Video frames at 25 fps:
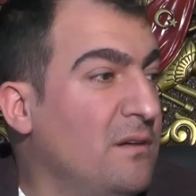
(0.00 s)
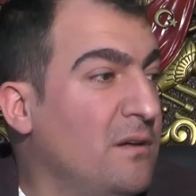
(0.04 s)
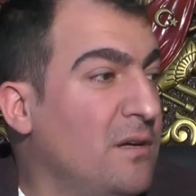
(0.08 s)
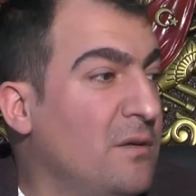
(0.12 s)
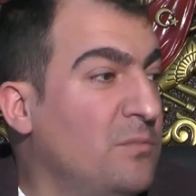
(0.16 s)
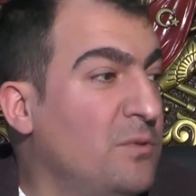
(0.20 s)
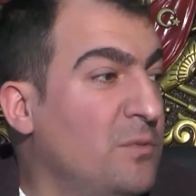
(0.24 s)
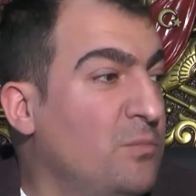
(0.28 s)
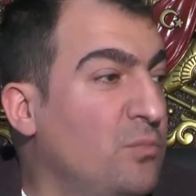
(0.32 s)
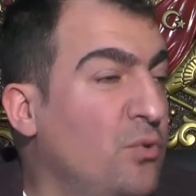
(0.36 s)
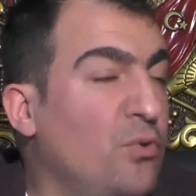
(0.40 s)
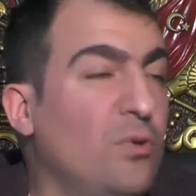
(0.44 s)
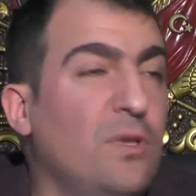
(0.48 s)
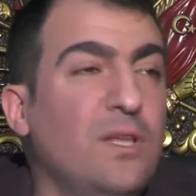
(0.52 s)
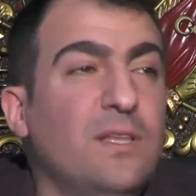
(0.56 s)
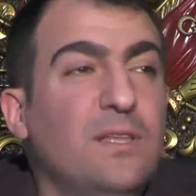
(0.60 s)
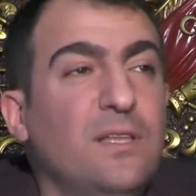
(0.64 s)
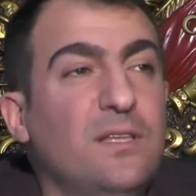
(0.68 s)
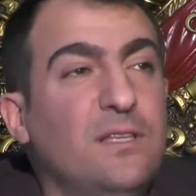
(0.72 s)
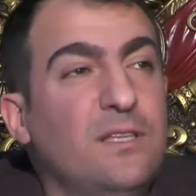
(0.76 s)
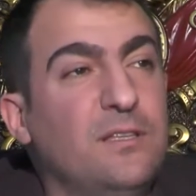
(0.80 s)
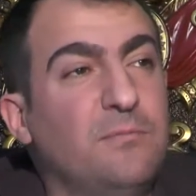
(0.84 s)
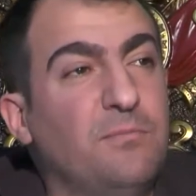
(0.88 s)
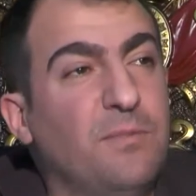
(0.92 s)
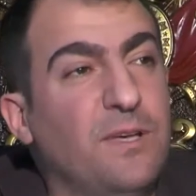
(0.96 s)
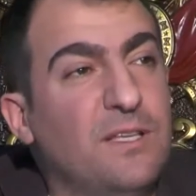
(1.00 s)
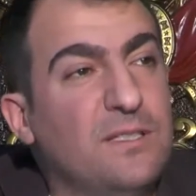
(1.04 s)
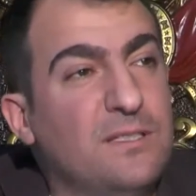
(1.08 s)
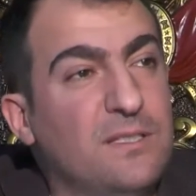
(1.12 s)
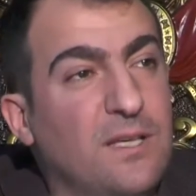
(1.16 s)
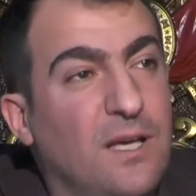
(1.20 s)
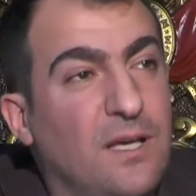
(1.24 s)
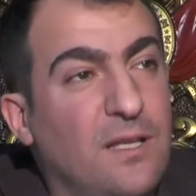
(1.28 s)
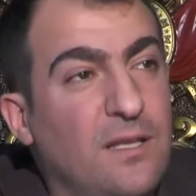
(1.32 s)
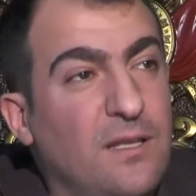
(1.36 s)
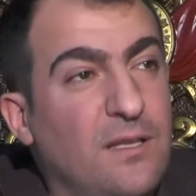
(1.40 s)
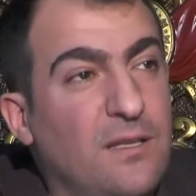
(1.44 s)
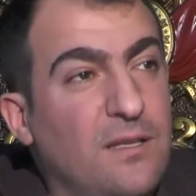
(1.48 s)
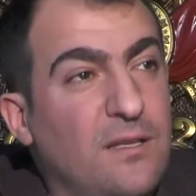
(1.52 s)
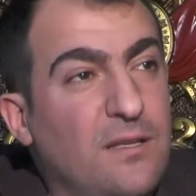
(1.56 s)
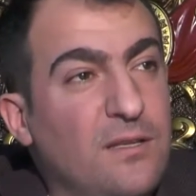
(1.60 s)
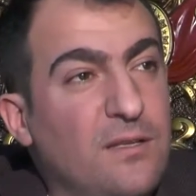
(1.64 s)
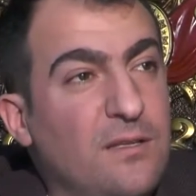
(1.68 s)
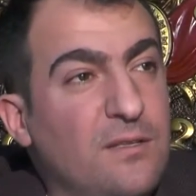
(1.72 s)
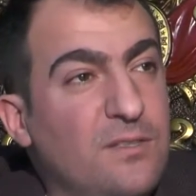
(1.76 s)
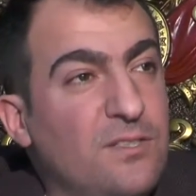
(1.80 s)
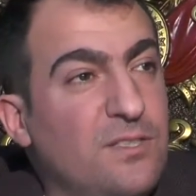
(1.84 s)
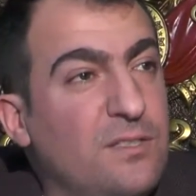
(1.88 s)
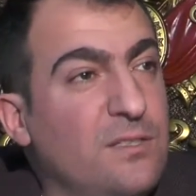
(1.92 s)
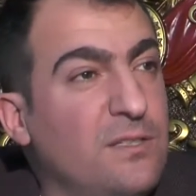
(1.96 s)
ama böyle de gitmez yani.
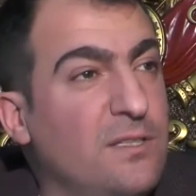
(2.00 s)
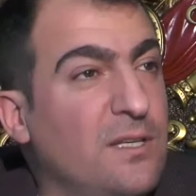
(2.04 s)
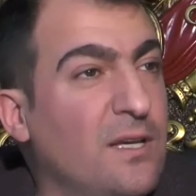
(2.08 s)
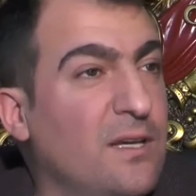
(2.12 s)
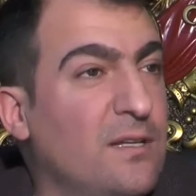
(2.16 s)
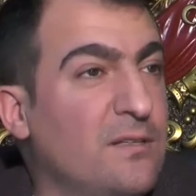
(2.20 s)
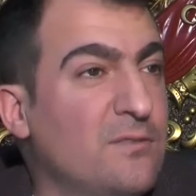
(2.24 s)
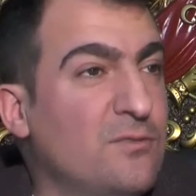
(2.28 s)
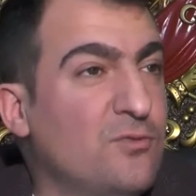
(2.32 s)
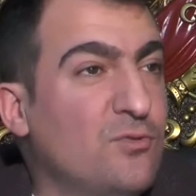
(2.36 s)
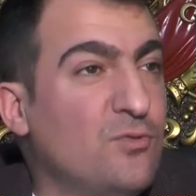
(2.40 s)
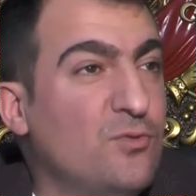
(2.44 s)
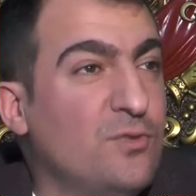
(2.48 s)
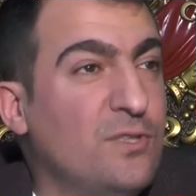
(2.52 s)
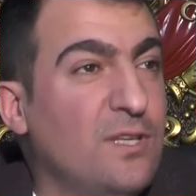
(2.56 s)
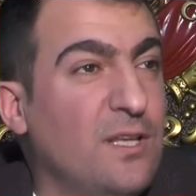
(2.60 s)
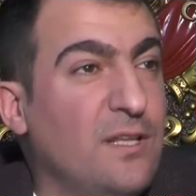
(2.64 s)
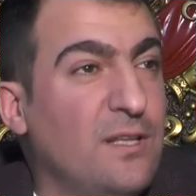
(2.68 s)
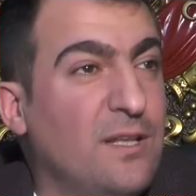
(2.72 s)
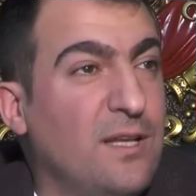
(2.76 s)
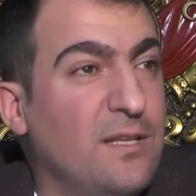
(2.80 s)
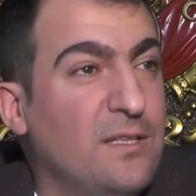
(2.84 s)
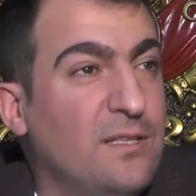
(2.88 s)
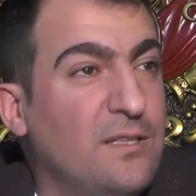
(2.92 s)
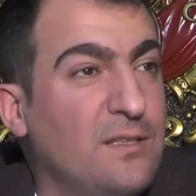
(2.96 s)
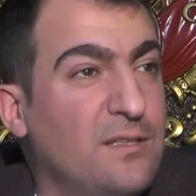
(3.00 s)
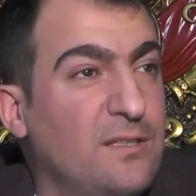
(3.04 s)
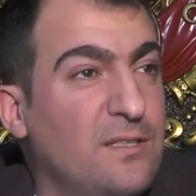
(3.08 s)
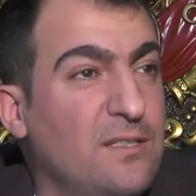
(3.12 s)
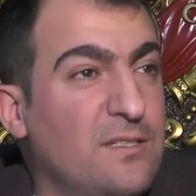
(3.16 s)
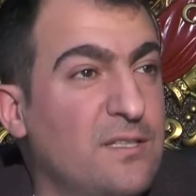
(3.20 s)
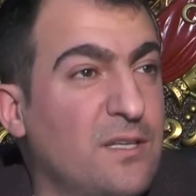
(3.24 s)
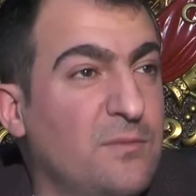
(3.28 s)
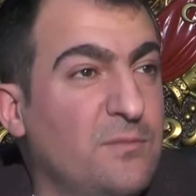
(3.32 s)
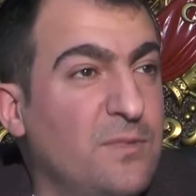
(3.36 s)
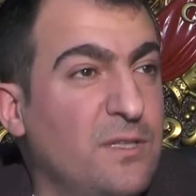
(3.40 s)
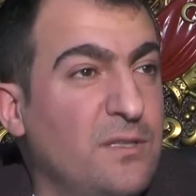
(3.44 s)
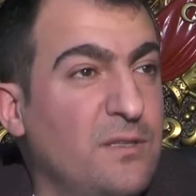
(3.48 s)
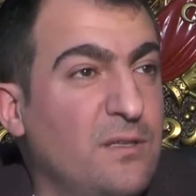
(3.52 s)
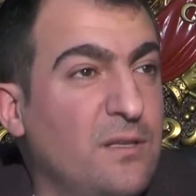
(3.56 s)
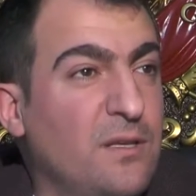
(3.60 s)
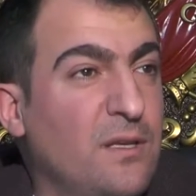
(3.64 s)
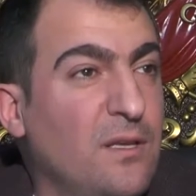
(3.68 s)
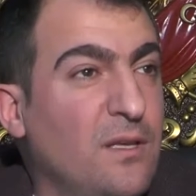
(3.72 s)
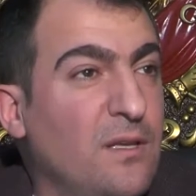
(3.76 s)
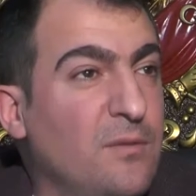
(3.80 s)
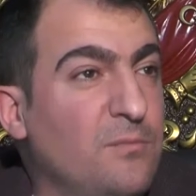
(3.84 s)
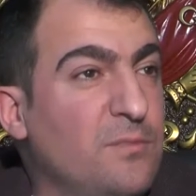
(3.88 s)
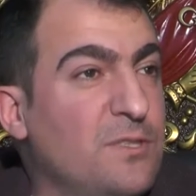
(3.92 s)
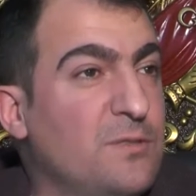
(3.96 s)
Şimdi yarın Suriyeliler gittiği zaman
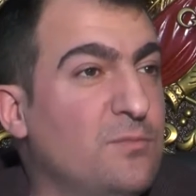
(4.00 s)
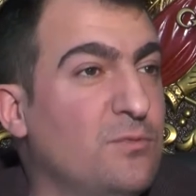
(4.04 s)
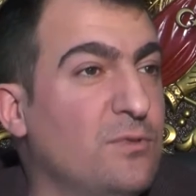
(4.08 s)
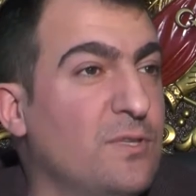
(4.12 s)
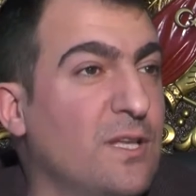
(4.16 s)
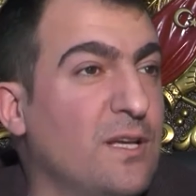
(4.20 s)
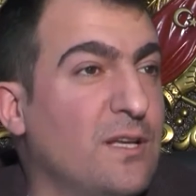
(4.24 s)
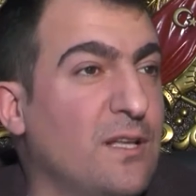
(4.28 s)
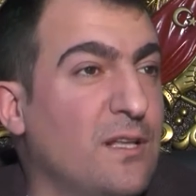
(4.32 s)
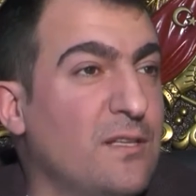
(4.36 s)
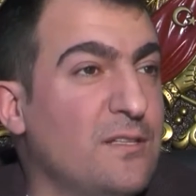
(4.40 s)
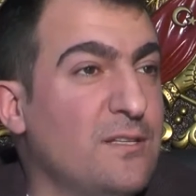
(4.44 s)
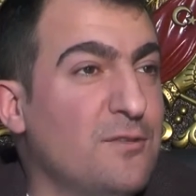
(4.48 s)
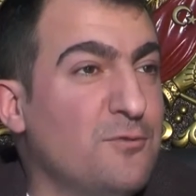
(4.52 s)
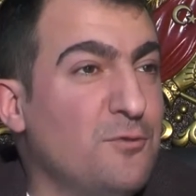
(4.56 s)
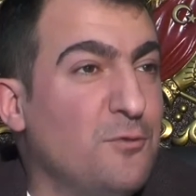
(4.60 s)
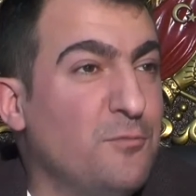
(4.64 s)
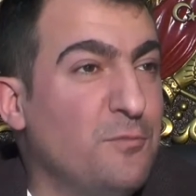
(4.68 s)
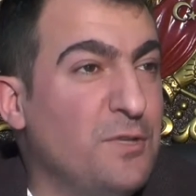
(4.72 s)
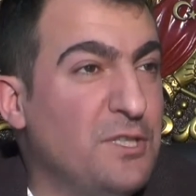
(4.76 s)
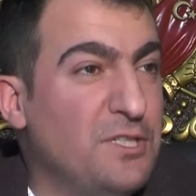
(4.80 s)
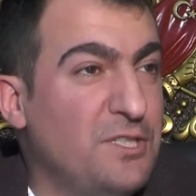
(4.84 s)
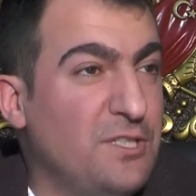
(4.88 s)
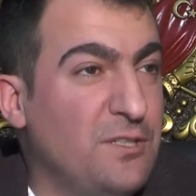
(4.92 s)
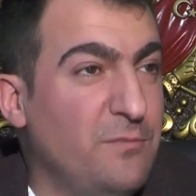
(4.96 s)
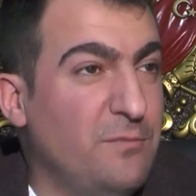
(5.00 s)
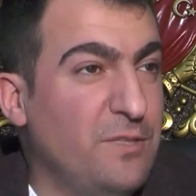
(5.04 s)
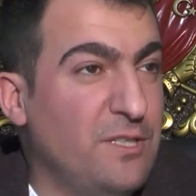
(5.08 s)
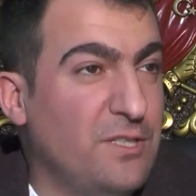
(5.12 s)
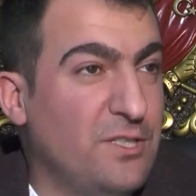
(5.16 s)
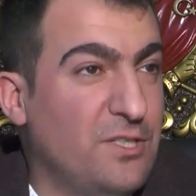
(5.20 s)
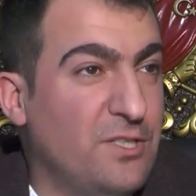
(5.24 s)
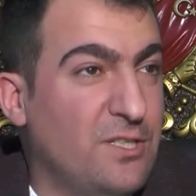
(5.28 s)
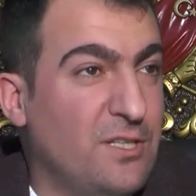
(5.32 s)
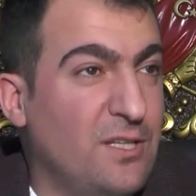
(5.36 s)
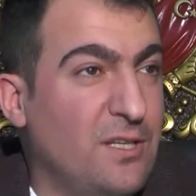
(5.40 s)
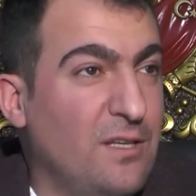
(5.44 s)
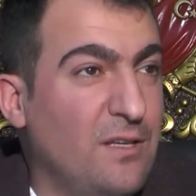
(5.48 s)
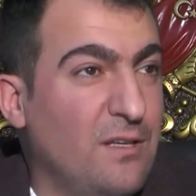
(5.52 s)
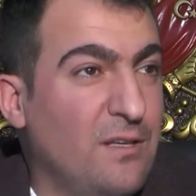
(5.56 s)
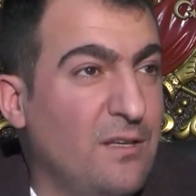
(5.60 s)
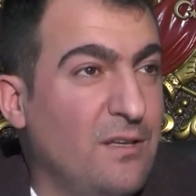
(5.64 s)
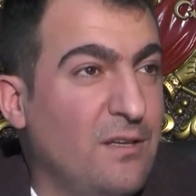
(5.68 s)
biz burada kalacağız 15-20 kişi.